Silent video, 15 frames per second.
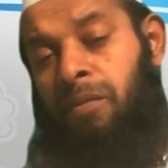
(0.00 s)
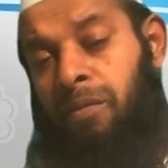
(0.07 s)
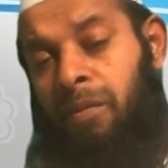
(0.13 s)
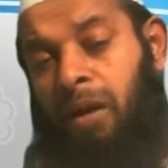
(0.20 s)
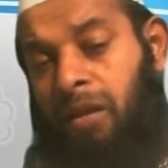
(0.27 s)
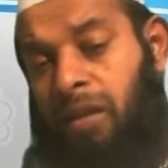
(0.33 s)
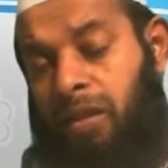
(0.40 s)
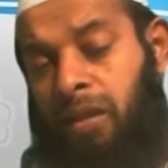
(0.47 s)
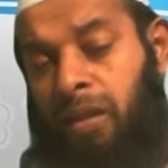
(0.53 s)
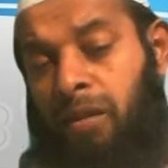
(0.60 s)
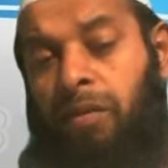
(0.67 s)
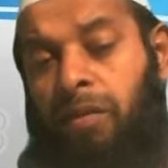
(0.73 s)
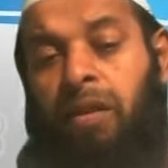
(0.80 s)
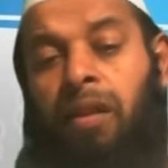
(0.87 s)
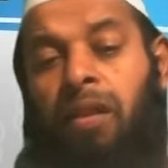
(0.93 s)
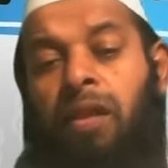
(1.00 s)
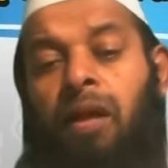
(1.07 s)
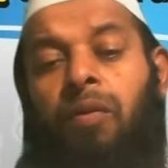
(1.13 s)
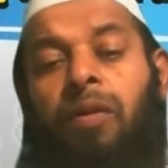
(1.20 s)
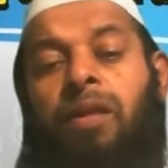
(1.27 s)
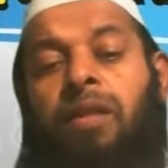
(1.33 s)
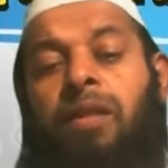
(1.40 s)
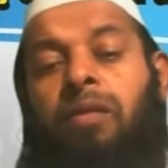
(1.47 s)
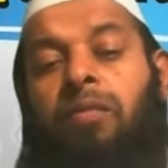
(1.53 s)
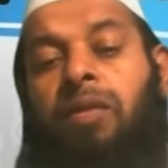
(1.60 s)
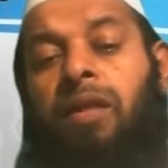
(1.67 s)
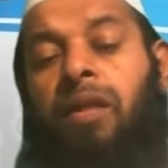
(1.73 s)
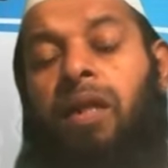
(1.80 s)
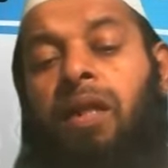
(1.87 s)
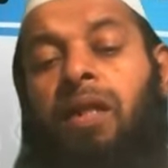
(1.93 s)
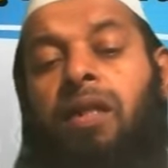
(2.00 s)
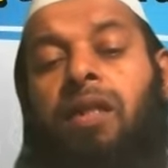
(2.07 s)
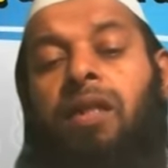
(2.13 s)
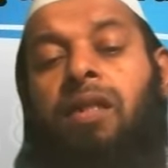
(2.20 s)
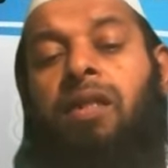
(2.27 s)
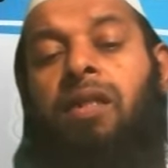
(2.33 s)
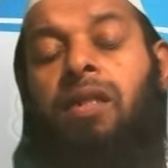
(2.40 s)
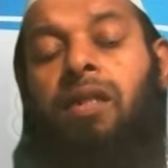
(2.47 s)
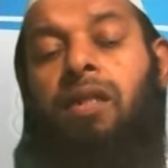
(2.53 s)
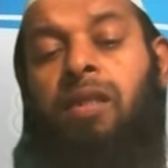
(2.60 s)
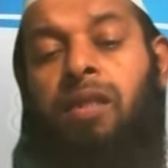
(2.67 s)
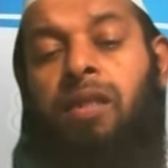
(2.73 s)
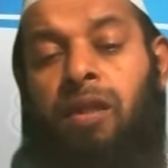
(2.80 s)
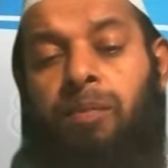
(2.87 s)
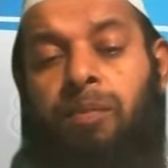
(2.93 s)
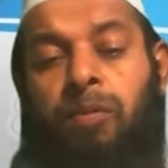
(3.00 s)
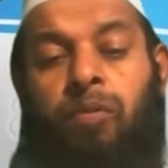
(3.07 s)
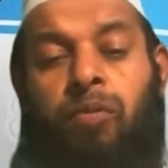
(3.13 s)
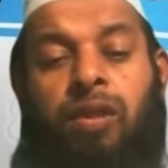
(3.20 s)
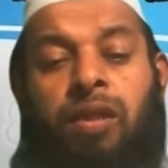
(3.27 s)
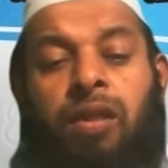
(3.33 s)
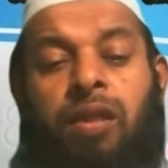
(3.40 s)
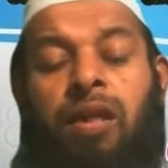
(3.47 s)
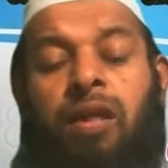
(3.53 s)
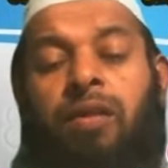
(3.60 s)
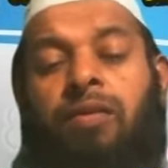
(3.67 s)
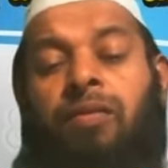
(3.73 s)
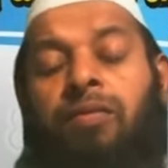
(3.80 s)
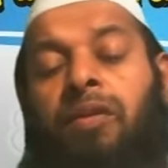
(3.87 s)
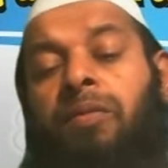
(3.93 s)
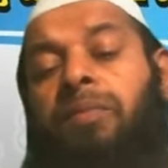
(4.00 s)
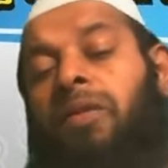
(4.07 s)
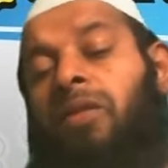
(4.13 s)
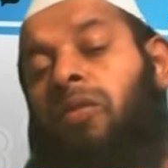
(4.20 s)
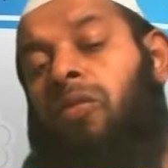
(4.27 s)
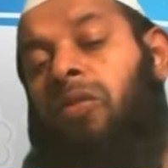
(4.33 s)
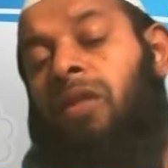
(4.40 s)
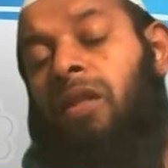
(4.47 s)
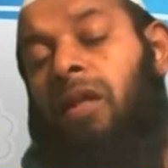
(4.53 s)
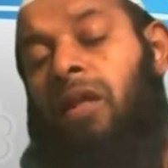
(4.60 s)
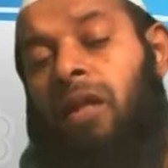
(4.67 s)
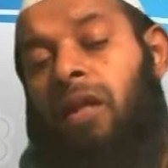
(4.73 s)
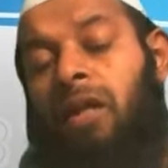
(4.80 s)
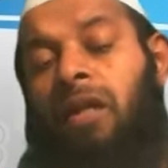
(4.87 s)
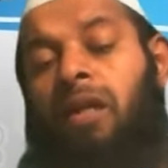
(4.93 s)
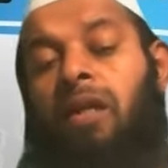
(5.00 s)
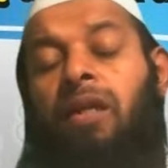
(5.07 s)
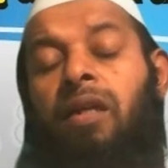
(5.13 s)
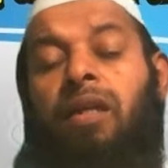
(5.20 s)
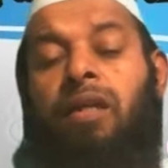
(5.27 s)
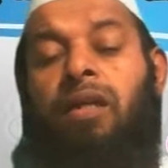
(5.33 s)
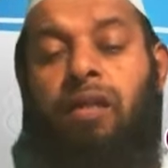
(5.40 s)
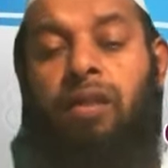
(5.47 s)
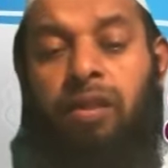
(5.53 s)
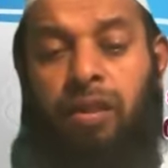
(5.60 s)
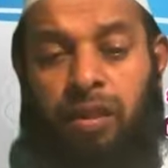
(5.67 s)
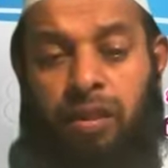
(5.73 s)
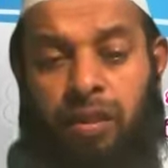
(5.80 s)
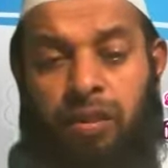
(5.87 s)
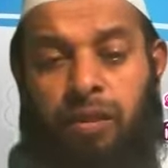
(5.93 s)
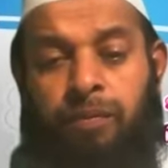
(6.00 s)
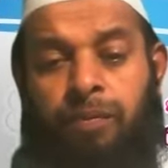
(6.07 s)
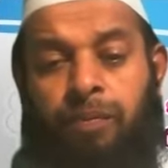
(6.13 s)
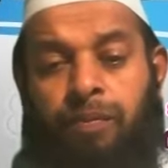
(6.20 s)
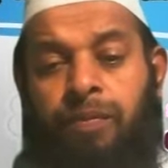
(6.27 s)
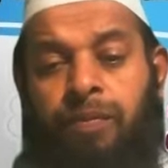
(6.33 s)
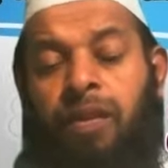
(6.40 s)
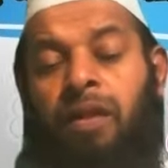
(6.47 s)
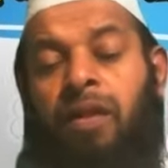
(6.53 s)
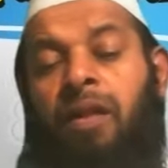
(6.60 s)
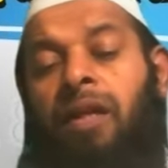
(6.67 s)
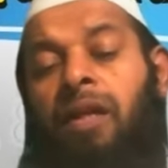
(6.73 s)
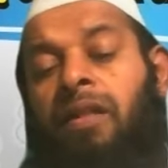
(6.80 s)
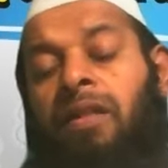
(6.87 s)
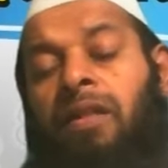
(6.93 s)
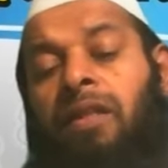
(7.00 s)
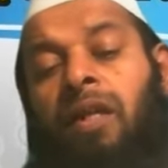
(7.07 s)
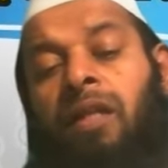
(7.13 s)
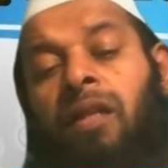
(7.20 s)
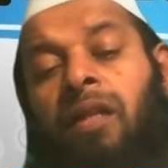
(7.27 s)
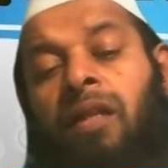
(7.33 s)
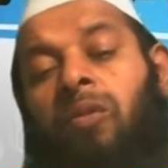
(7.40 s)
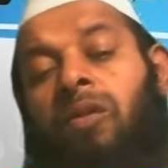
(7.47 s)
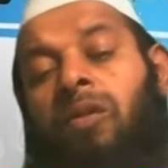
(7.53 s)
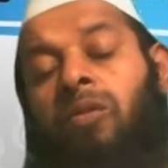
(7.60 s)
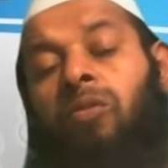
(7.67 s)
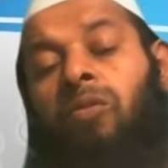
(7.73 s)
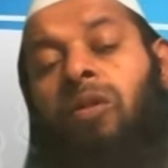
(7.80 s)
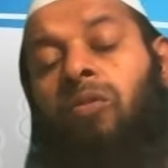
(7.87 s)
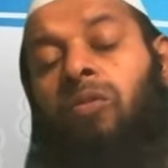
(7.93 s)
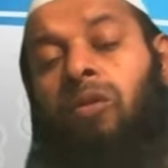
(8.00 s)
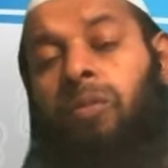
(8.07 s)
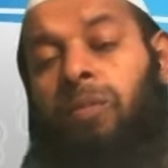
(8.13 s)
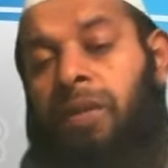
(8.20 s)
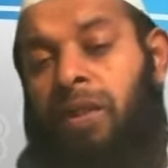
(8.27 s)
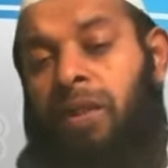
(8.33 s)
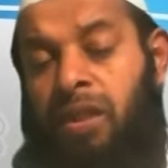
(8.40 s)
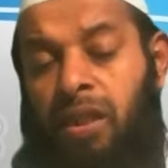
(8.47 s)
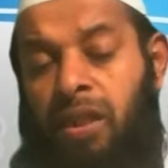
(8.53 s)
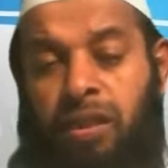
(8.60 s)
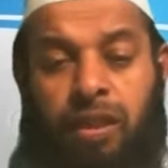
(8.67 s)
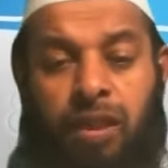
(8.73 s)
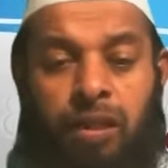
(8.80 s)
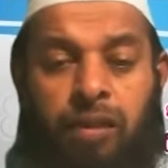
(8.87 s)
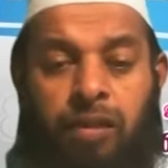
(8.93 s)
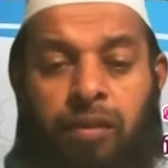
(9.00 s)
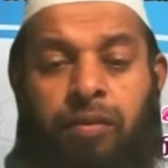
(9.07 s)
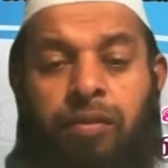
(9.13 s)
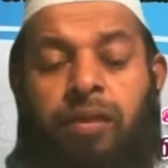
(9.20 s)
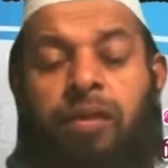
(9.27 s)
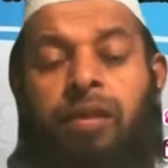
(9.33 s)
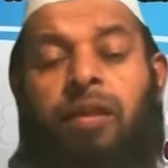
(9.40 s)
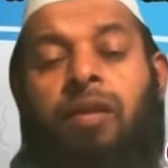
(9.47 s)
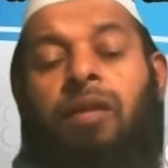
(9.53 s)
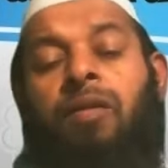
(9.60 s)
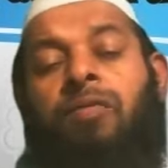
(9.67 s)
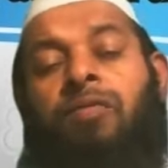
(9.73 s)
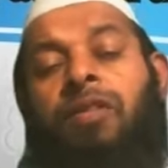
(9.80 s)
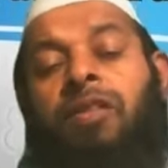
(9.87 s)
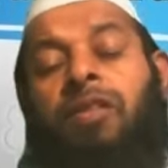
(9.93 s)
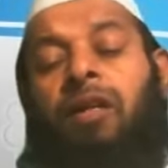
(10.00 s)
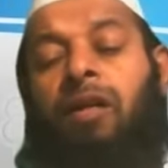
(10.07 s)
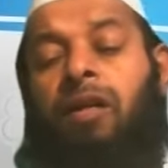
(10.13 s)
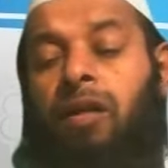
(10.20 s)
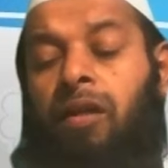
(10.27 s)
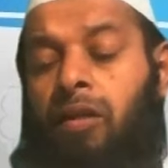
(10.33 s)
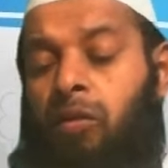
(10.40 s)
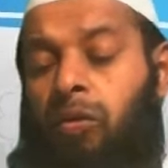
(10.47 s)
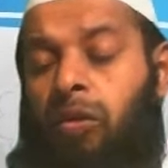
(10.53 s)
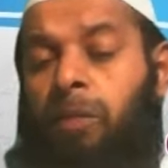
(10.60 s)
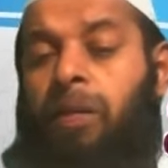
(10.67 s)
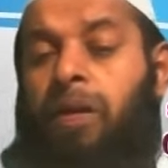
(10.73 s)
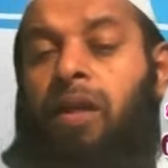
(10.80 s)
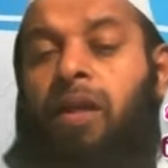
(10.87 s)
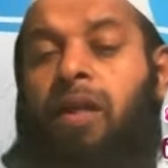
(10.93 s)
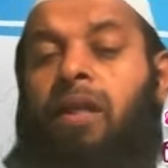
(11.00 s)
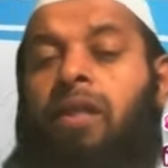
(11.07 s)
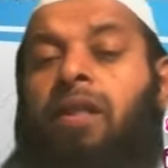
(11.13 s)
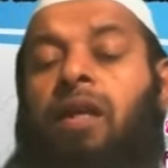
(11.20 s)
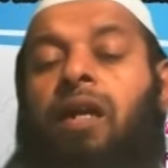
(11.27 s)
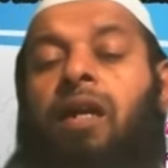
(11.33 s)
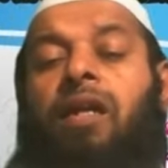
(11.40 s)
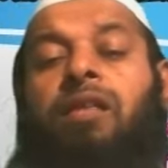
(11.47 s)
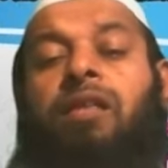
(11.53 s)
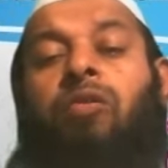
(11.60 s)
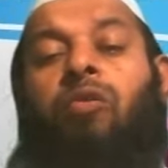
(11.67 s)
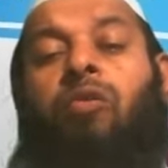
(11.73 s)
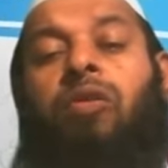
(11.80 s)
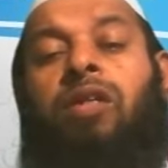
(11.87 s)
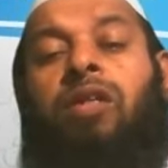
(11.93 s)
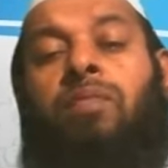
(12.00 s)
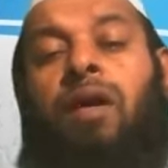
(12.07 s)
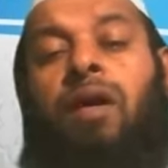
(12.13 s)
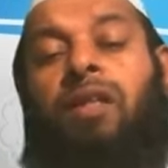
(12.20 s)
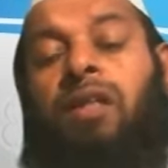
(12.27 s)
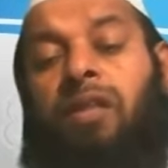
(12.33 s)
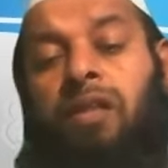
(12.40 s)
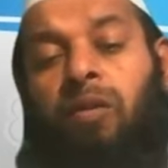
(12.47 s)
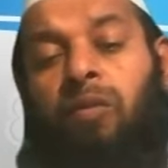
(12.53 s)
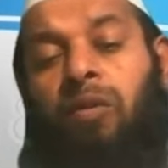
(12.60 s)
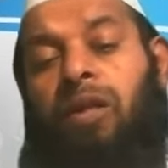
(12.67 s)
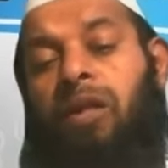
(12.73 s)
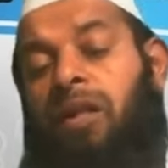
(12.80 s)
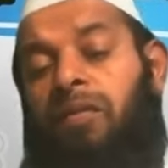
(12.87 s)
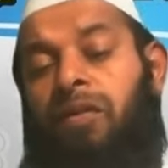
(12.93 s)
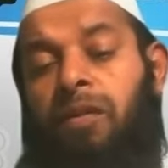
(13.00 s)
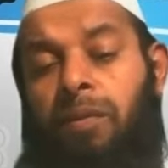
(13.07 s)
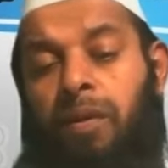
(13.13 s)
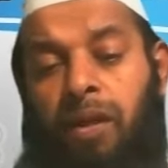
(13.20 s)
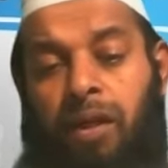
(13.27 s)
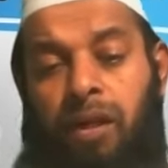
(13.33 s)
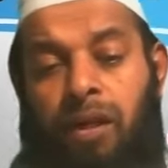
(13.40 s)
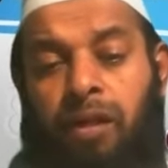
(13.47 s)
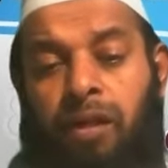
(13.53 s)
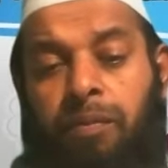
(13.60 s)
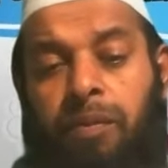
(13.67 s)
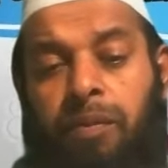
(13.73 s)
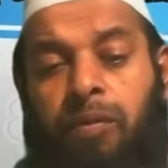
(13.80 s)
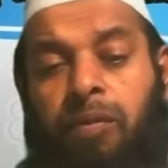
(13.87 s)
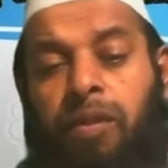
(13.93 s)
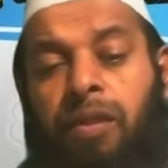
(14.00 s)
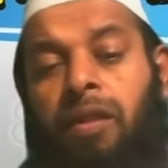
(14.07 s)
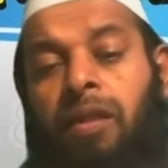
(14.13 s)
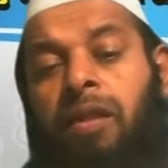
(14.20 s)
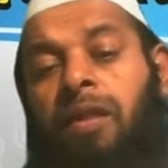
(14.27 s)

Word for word: இபாதத் என்பது அல்லாவிடத்தில் மிக சிறப்புக்குரியதாக விருப்பத்துக்குரியதாக இருக்கிறது என்று அல்லாஹுடைய தூதர் குறிப்பிட்ட செய்திகள் அதாவது ஃபித்னாக்கள் குழப்பங்கள் நிறைந்த காலத்தில் ஒரு ஒரு இபாதத்தில் வணக்க வழிபாடுகளில் ஈடுபடுவது